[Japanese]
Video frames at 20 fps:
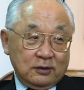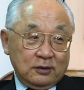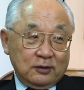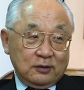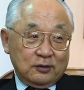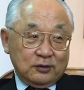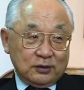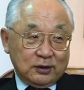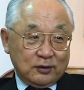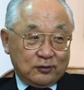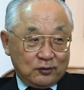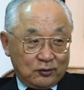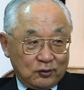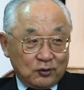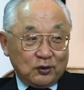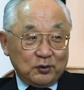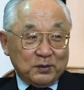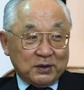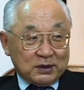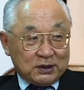ほいでそれ
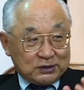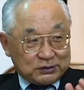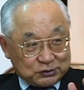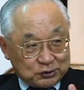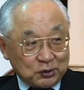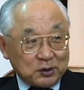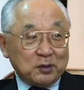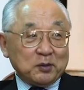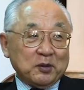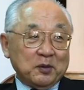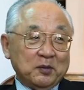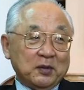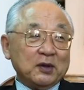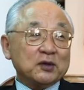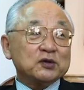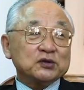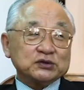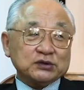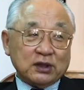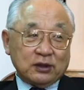をまた一生懸命勉
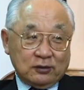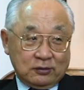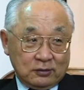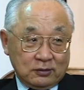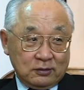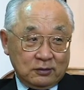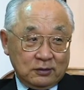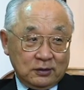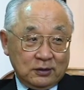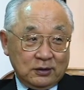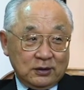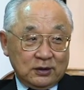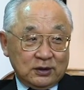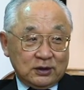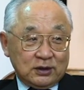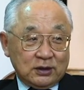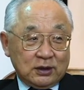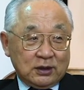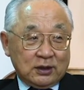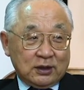強したの
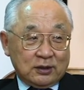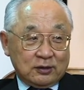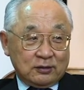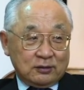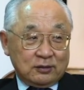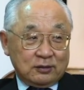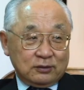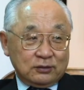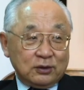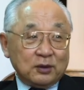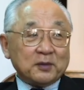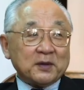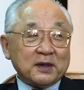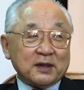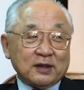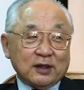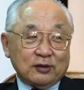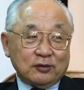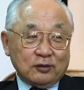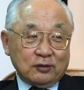あの猪村
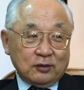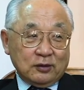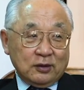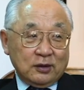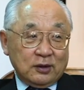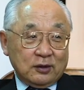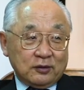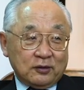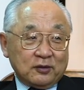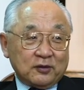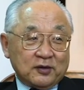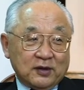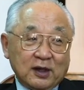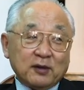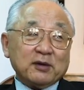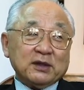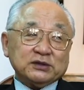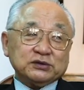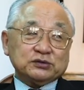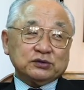さんのその聖
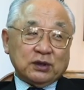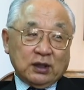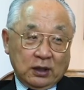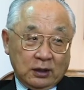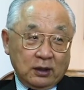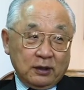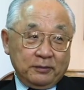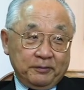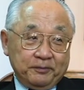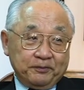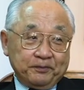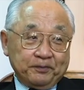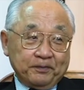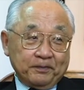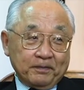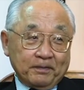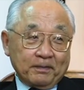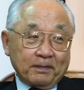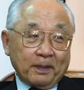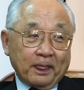和塾で。
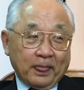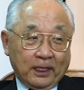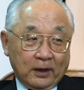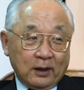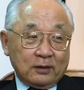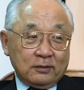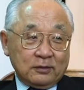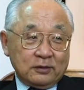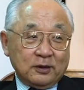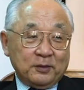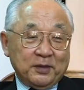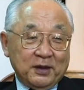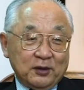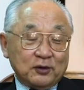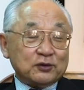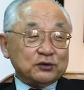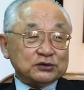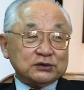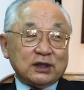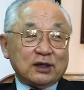で勉
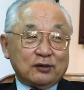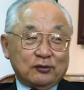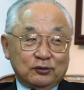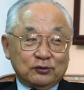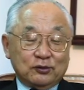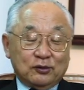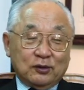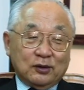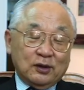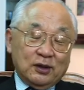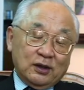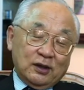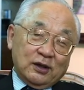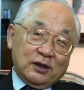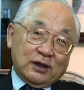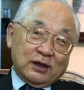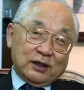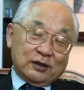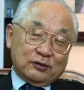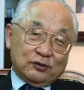強したら今度
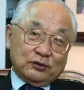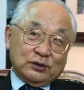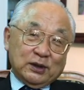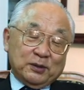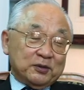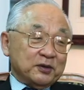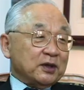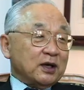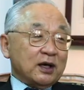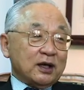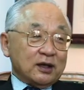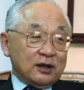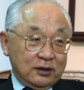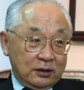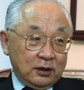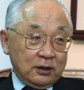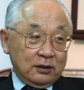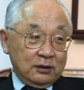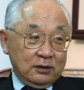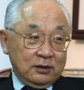あの稲村さんから
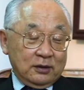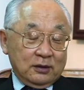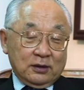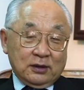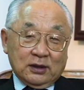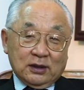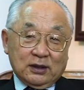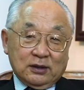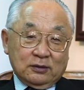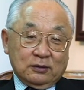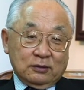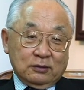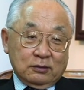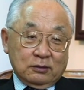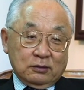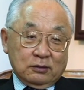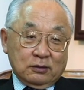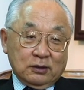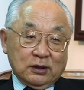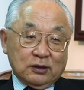ねあ
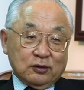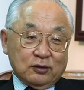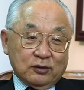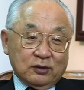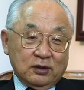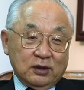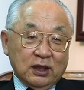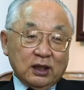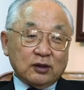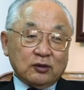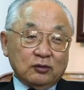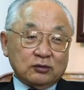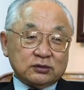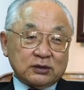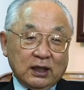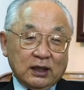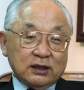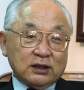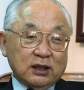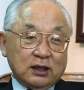のあそこ全国
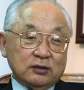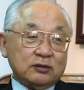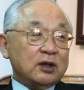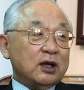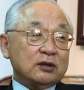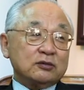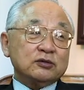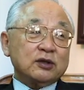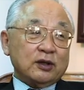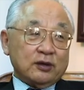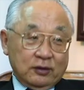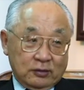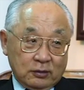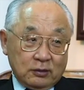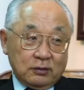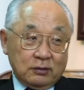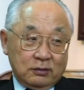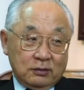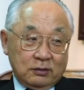大会であるんですよ。